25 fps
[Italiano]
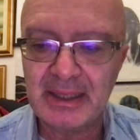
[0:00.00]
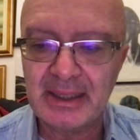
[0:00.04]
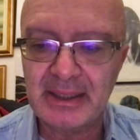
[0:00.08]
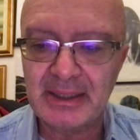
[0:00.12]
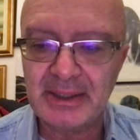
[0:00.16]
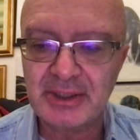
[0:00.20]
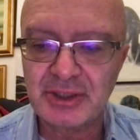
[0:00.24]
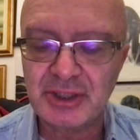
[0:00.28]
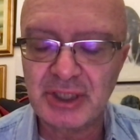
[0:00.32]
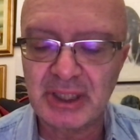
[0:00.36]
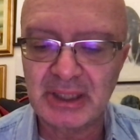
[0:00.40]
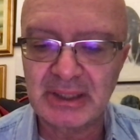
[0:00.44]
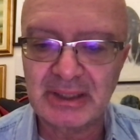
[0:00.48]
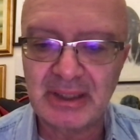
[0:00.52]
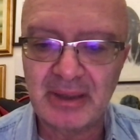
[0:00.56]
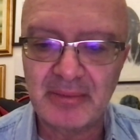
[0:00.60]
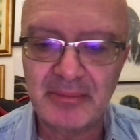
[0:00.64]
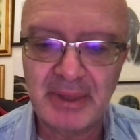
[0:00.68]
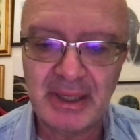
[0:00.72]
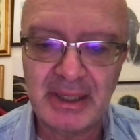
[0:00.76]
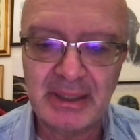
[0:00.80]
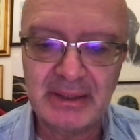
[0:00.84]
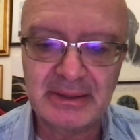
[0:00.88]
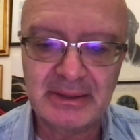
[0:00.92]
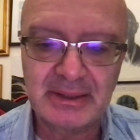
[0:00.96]
eh,
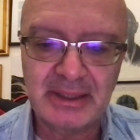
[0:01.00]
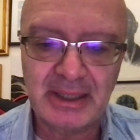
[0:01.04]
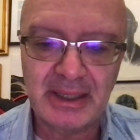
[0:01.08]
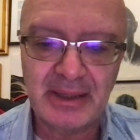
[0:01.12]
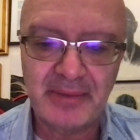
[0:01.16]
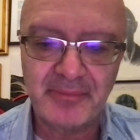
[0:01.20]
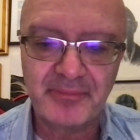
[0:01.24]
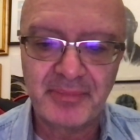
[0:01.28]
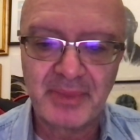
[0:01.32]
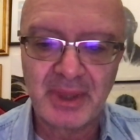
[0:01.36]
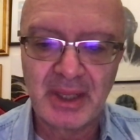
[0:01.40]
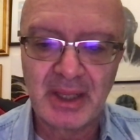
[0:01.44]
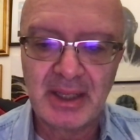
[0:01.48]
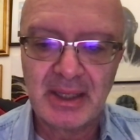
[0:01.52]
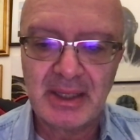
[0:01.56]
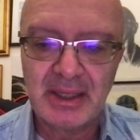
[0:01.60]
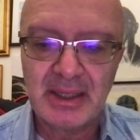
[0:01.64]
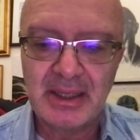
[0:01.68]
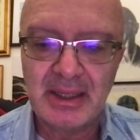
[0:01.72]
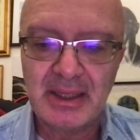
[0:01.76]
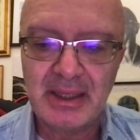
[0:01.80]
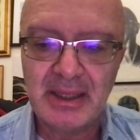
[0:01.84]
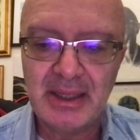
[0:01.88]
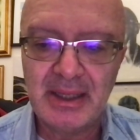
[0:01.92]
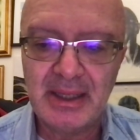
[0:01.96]
certamente
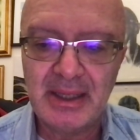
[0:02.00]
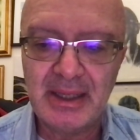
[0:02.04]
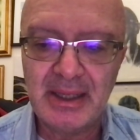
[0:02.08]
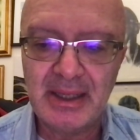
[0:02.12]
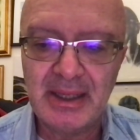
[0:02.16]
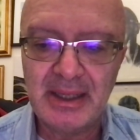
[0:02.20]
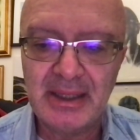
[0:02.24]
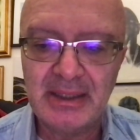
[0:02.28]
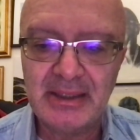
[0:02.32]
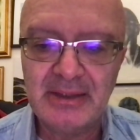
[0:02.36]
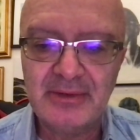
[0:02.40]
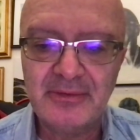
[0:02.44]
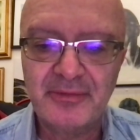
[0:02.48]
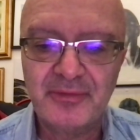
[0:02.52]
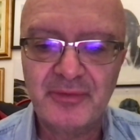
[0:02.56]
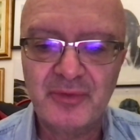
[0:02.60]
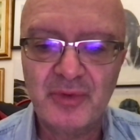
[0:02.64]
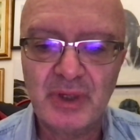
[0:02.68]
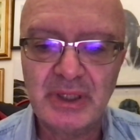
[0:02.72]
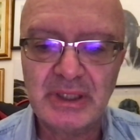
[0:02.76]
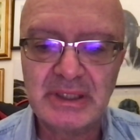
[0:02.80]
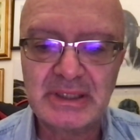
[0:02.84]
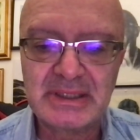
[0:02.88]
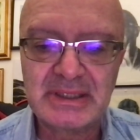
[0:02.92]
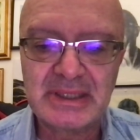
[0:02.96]
eh,
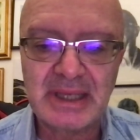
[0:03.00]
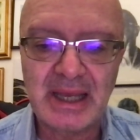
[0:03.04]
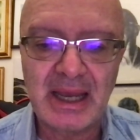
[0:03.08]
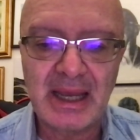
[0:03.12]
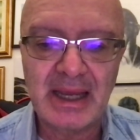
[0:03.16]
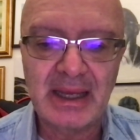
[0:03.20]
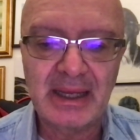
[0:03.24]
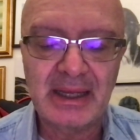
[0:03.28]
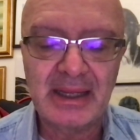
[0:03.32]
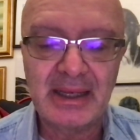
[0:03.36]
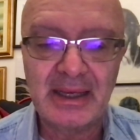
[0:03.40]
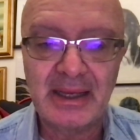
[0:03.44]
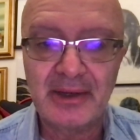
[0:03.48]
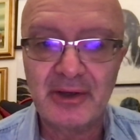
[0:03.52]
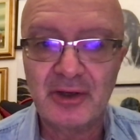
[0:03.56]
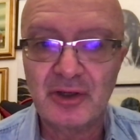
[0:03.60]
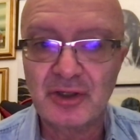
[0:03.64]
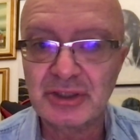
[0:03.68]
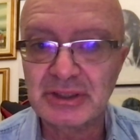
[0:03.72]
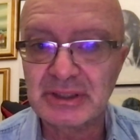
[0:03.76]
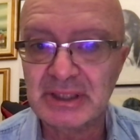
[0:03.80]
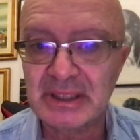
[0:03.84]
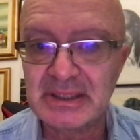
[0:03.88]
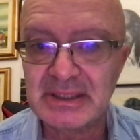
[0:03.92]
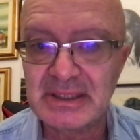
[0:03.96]
influenzare la
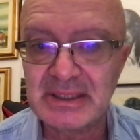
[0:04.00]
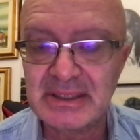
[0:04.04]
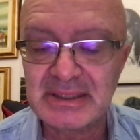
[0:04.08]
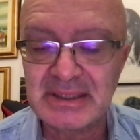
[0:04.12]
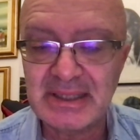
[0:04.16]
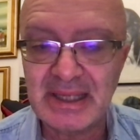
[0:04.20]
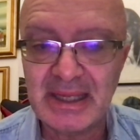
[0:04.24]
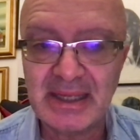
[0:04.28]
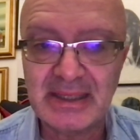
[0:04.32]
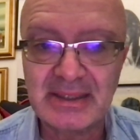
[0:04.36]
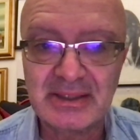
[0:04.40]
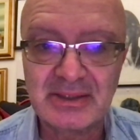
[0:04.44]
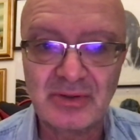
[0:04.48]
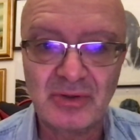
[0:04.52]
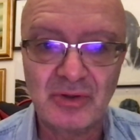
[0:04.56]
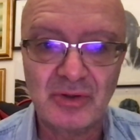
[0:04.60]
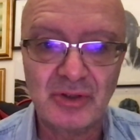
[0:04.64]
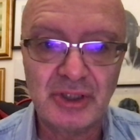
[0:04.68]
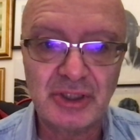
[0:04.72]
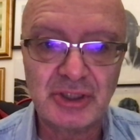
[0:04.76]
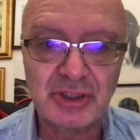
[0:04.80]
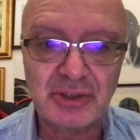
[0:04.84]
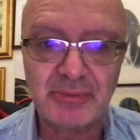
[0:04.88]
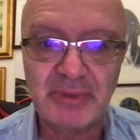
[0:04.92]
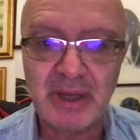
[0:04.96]
nostra esistenza. Uno
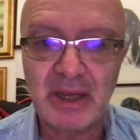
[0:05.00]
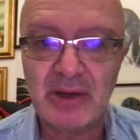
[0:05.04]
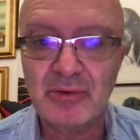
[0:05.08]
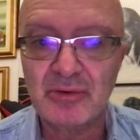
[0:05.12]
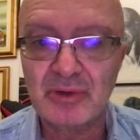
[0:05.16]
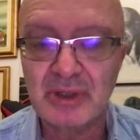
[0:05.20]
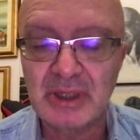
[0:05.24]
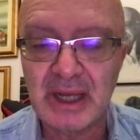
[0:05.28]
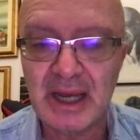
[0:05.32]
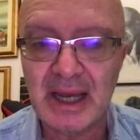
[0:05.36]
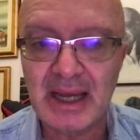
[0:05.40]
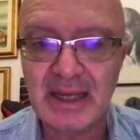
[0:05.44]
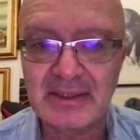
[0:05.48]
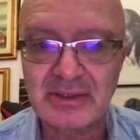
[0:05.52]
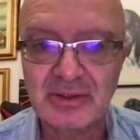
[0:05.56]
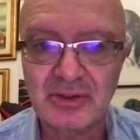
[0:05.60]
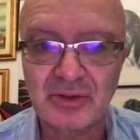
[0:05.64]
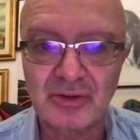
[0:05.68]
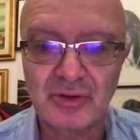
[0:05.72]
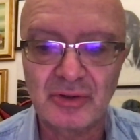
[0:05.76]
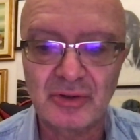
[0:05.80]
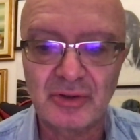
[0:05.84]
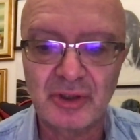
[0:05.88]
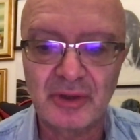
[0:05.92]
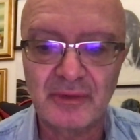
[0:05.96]
dice, beh, è un
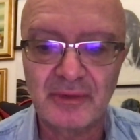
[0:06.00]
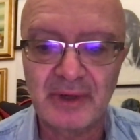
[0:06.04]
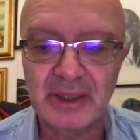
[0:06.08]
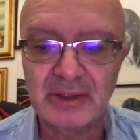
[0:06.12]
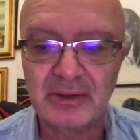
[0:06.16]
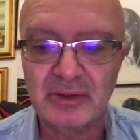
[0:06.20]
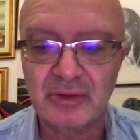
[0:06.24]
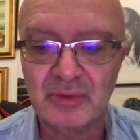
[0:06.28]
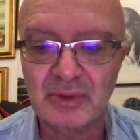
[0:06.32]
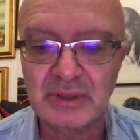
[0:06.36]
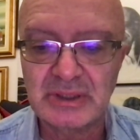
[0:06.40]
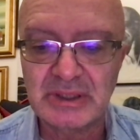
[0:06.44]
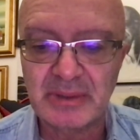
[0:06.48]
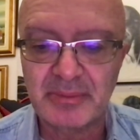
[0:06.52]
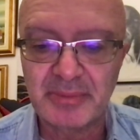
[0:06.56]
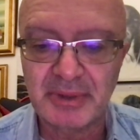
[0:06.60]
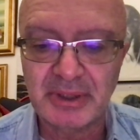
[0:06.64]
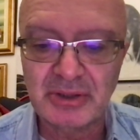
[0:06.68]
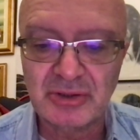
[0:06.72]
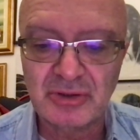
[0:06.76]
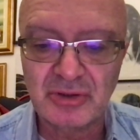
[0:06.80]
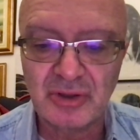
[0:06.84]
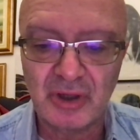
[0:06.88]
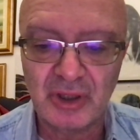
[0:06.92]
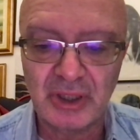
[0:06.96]
caso che ho trovato questa
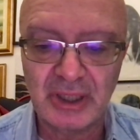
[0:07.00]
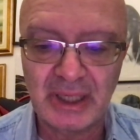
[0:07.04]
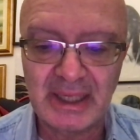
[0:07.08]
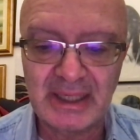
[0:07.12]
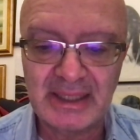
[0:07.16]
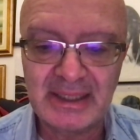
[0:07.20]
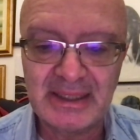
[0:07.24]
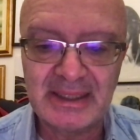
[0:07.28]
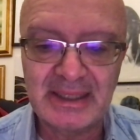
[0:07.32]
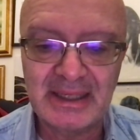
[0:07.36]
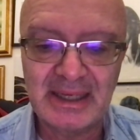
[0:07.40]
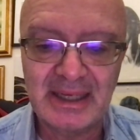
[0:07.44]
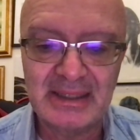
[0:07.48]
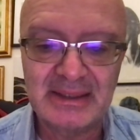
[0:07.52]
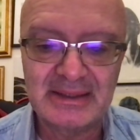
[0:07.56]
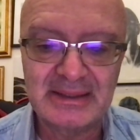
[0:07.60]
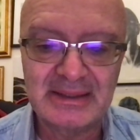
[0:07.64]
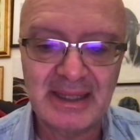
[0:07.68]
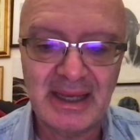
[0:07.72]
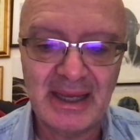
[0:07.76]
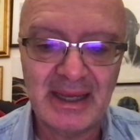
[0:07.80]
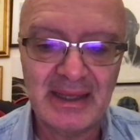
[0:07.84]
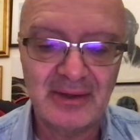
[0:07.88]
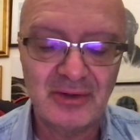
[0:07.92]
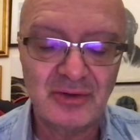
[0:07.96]
persona. In
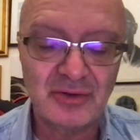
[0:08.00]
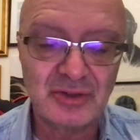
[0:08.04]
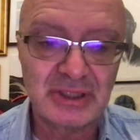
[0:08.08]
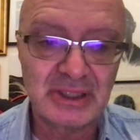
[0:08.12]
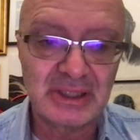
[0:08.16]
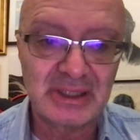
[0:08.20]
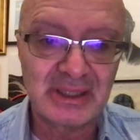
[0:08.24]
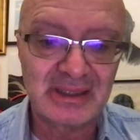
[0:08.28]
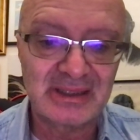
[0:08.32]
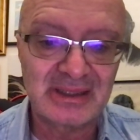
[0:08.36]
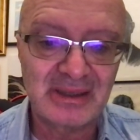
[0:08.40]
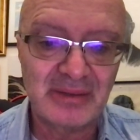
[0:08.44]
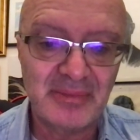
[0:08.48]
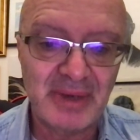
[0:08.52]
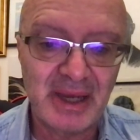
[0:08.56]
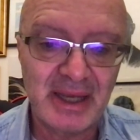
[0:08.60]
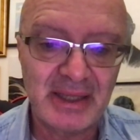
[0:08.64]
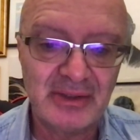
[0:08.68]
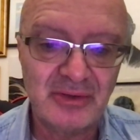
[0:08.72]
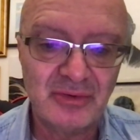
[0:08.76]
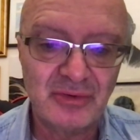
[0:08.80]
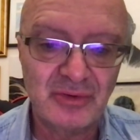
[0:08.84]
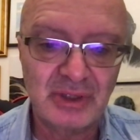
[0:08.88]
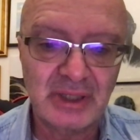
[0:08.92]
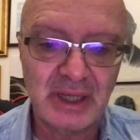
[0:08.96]
realtà non si tratta
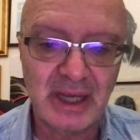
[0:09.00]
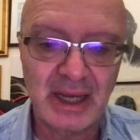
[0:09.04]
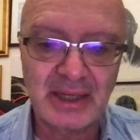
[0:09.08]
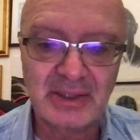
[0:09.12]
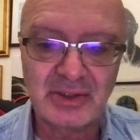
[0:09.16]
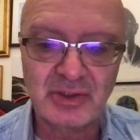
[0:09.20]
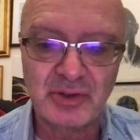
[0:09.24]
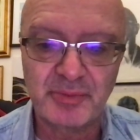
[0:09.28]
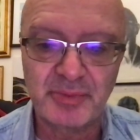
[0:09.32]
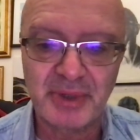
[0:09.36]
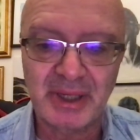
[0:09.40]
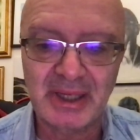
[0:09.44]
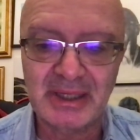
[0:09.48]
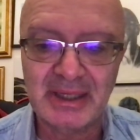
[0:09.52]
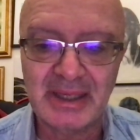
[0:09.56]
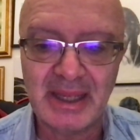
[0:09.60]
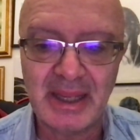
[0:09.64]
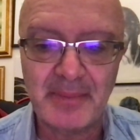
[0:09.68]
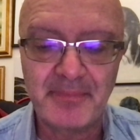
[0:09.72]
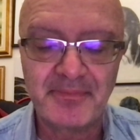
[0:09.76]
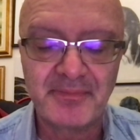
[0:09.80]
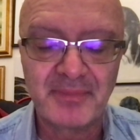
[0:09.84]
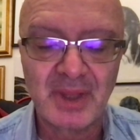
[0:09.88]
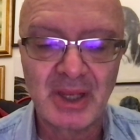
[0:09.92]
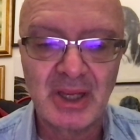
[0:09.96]
mai di un caso perché